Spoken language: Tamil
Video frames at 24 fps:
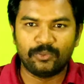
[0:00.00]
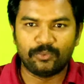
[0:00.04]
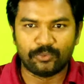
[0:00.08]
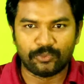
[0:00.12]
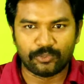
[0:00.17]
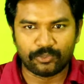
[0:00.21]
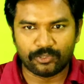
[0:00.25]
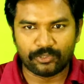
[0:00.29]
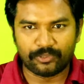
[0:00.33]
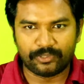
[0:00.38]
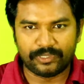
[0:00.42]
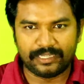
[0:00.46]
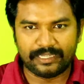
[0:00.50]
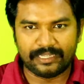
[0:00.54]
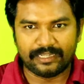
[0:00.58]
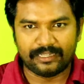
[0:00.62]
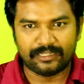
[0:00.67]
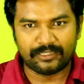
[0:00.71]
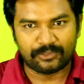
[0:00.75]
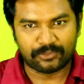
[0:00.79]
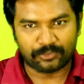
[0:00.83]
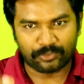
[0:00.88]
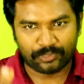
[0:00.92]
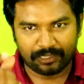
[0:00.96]
உங்களுடைய
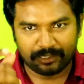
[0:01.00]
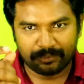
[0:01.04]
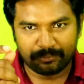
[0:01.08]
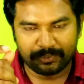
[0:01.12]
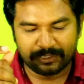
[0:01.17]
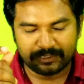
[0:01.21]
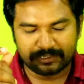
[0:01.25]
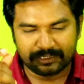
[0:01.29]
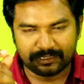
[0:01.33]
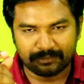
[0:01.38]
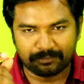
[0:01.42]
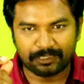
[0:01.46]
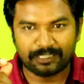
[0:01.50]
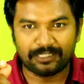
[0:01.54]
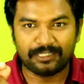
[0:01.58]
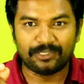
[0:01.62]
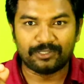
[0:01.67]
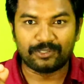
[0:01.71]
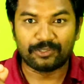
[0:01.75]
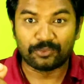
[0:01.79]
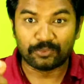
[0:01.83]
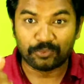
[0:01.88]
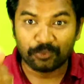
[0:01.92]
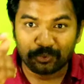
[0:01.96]
தொலைபேசி
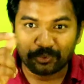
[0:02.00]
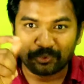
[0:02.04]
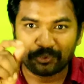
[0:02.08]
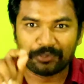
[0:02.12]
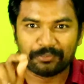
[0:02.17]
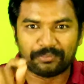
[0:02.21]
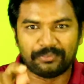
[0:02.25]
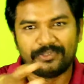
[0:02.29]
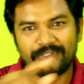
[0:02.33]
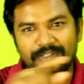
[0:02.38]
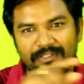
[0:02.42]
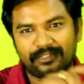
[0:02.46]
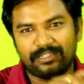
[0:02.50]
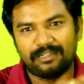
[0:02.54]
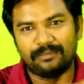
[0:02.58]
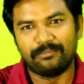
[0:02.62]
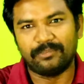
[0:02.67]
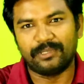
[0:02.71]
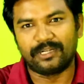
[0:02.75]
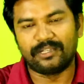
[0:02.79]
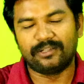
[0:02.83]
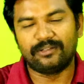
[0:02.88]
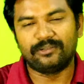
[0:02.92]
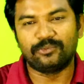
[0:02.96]
மன்னிக்கணும் கூகுள்
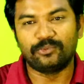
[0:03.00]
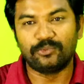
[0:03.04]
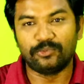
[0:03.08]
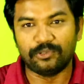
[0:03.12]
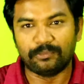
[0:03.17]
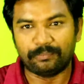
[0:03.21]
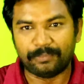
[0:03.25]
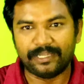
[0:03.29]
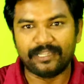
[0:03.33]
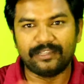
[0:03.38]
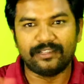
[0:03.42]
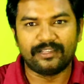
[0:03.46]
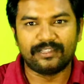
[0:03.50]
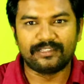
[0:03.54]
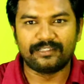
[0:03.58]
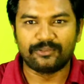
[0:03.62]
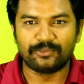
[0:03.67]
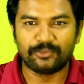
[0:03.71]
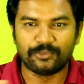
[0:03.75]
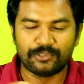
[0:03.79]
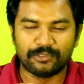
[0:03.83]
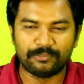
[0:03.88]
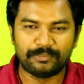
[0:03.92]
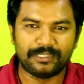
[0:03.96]
நம்பரையும் கூகுள் பே அந்த
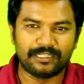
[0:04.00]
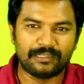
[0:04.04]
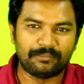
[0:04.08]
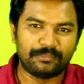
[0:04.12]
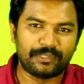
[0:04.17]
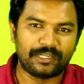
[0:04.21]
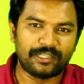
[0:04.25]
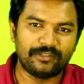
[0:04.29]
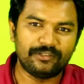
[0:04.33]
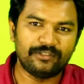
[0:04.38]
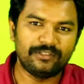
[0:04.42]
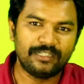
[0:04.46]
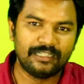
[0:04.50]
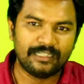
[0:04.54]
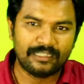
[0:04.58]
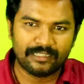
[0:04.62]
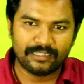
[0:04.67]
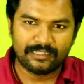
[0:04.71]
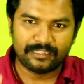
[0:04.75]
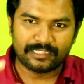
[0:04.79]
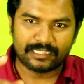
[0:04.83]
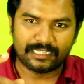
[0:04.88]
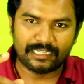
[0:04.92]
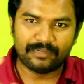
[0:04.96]
கூகுள் பே நம்பரையும்
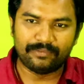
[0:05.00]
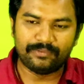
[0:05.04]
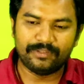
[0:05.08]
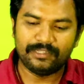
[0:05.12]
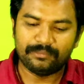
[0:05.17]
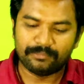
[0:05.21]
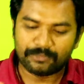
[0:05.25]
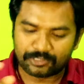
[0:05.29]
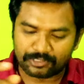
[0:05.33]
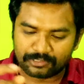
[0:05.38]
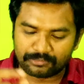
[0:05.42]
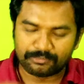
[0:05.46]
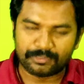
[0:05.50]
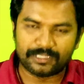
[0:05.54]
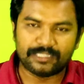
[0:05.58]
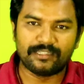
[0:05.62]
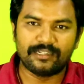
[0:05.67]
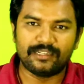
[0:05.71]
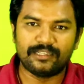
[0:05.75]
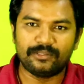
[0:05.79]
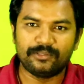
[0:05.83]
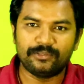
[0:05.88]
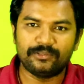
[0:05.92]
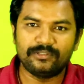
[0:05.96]
கேள்வி மற்றும்
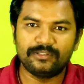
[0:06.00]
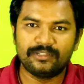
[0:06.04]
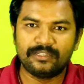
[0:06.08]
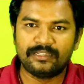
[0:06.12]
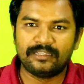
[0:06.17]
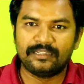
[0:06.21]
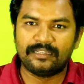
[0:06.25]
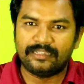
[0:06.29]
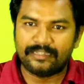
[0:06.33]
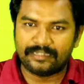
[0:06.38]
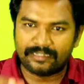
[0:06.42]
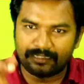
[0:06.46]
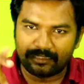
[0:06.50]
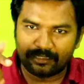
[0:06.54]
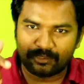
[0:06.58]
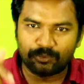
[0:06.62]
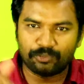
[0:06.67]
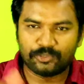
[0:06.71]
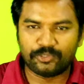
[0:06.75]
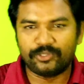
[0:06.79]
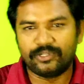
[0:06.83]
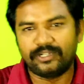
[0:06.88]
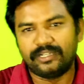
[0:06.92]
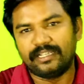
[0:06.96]
பதிலையும் கீழே
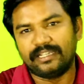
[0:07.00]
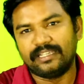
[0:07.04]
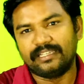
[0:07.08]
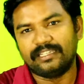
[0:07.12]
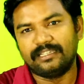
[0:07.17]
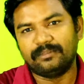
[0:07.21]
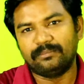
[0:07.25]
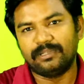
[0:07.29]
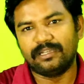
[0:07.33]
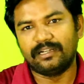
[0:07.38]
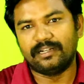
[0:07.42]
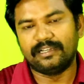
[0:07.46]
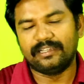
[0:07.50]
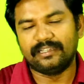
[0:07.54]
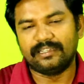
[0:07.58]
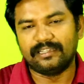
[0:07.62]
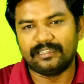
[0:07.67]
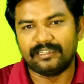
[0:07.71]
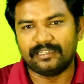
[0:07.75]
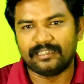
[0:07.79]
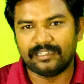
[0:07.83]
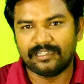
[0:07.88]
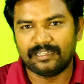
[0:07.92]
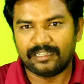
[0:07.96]
கொடுத்துருக்கிற இமெயில்
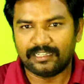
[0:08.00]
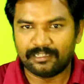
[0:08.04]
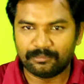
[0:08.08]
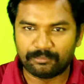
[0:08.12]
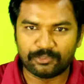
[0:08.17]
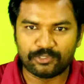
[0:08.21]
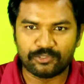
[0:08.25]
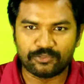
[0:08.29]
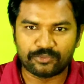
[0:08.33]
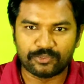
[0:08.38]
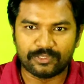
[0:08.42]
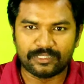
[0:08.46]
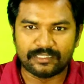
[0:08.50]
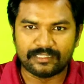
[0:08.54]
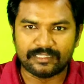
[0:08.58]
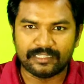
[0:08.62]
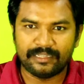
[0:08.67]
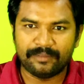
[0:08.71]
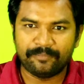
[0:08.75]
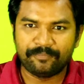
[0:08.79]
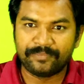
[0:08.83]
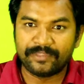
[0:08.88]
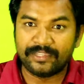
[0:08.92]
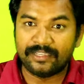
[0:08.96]
ஐடிக்கு நீங்கள் அனுப்பணும்னு
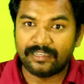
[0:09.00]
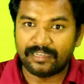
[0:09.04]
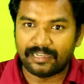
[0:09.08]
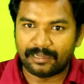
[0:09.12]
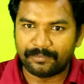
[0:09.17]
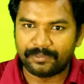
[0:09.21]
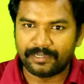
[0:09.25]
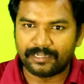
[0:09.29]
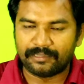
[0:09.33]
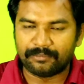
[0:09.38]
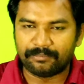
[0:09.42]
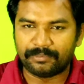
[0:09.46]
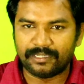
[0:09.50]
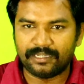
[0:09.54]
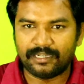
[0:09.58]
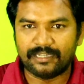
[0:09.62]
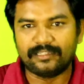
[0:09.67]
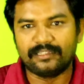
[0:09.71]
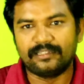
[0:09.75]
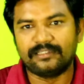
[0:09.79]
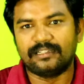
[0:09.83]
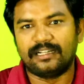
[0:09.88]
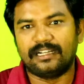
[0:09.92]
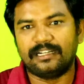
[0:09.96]
சொல்லியிருந்தேன் அப்படி அனுப்பினா
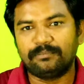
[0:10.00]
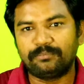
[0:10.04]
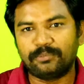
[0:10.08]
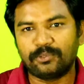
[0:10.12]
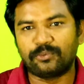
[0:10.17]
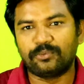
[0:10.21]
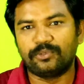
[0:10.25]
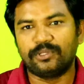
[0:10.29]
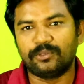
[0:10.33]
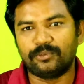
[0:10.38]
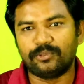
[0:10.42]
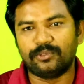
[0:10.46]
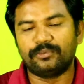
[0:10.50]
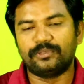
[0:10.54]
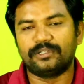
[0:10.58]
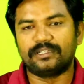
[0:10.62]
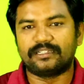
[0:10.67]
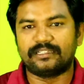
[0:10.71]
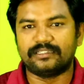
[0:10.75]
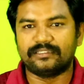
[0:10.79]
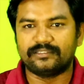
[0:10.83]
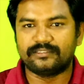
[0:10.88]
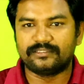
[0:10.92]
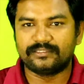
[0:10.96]
அதில் அனுப்பக்கூடிய
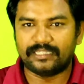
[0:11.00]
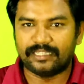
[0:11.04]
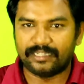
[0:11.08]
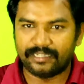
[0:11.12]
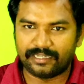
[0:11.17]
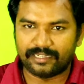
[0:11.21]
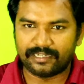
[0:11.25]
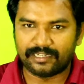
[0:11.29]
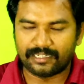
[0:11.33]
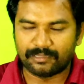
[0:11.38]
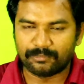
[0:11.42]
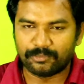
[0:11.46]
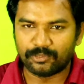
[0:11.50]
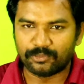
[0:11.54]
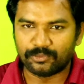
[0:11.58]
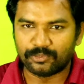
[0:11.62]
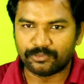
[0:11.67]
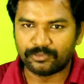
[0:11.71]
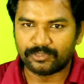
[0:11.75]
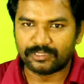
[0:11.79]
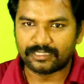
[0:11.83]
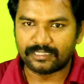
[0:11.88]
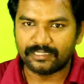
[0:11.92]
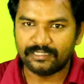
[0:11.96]
ஒருவருக்கு சரியான நபர்
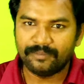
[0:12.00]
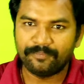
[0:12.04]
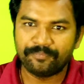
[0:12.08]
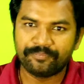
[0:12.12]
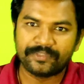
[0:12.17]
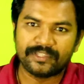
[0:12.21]
ஒருவருக்கு